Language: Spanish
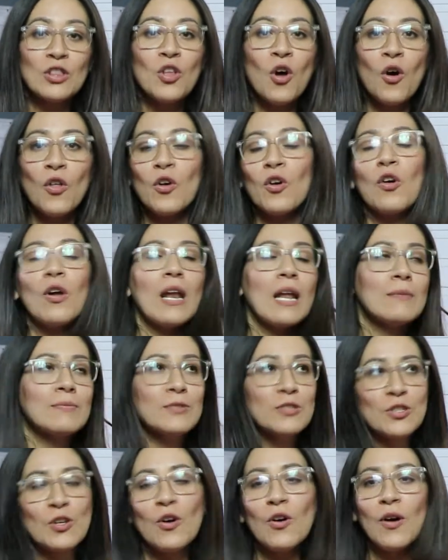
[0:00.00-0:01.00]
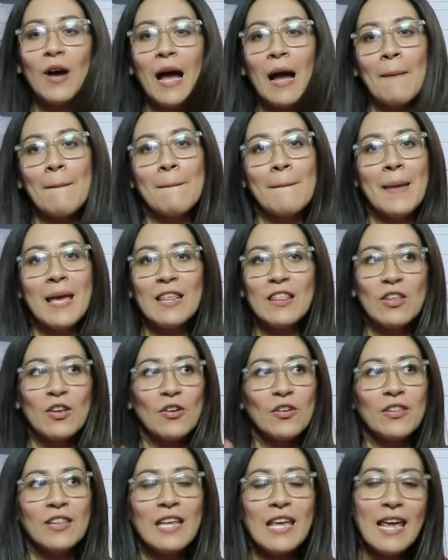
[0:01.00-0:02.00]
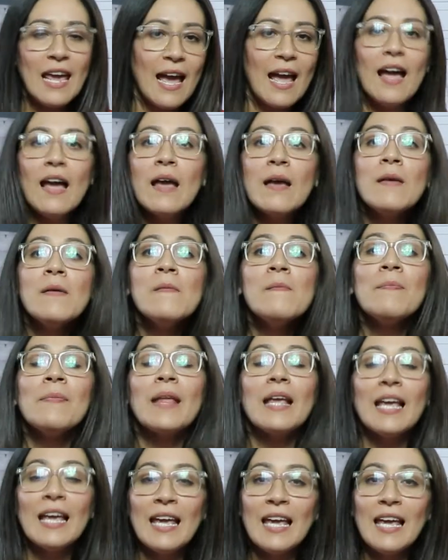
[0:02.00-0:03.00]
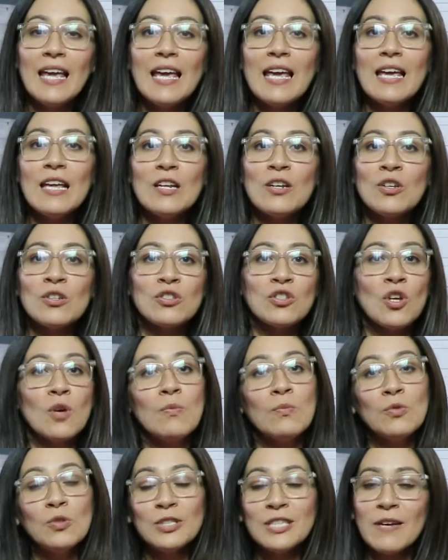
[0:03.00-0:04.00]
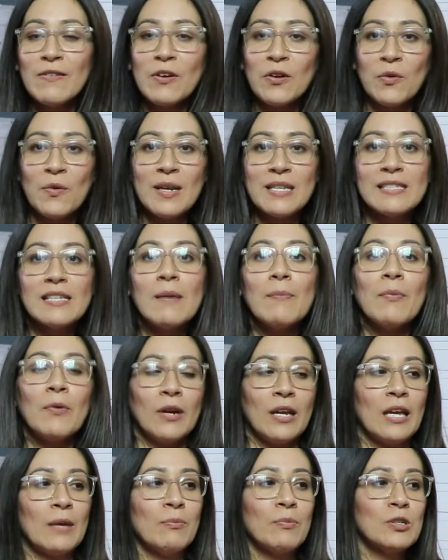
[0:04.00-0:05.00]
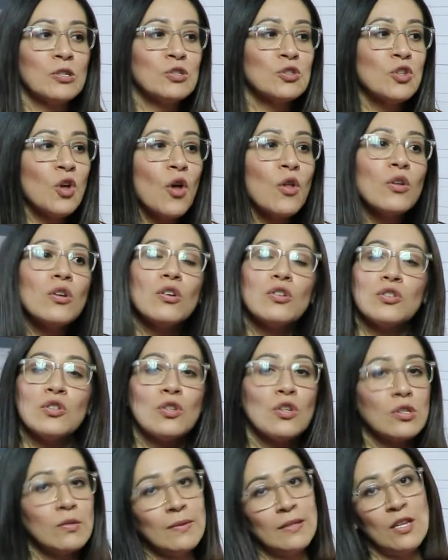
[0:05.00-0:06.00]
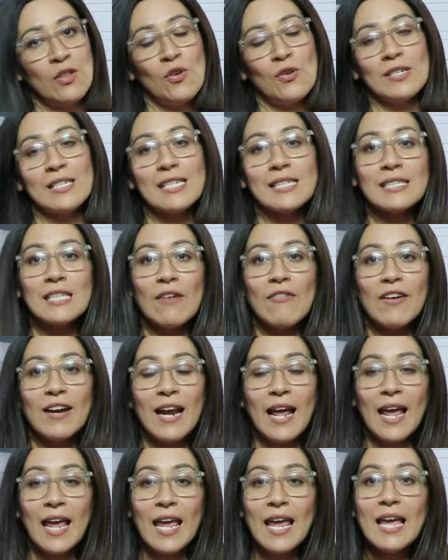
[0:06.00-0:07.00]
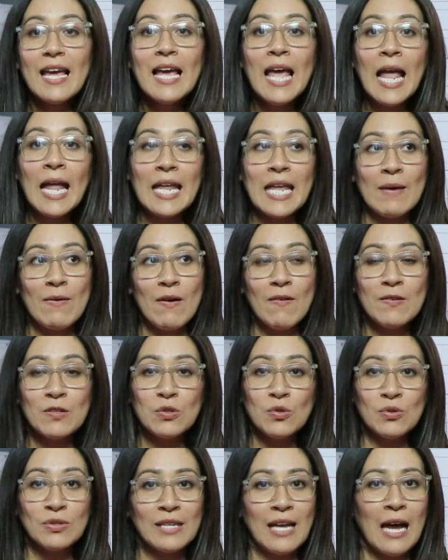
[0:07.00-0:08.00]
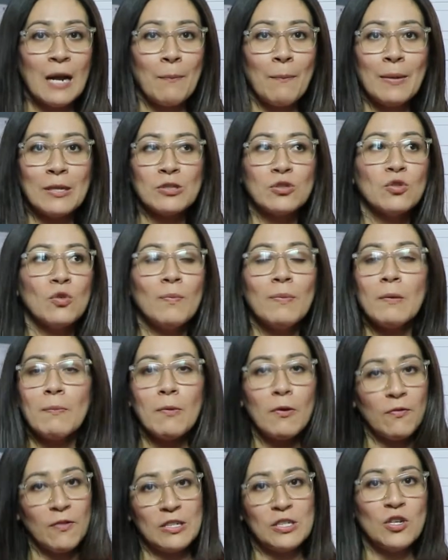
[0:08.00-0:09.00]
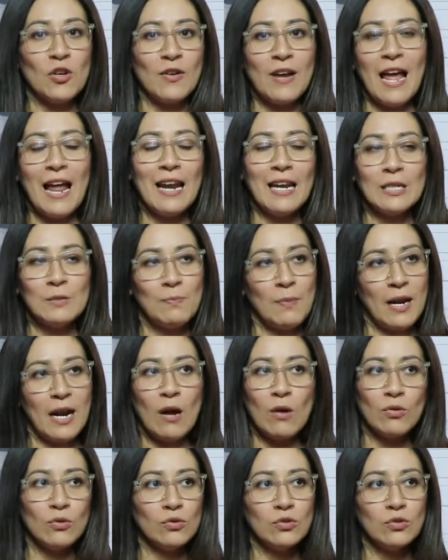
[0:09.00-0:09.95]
todo colapsó a mediodía y nos dio mucha vergüenza porque pues todos los otros vendedores que estaban ahí llevaban sus carpas súper profesionales para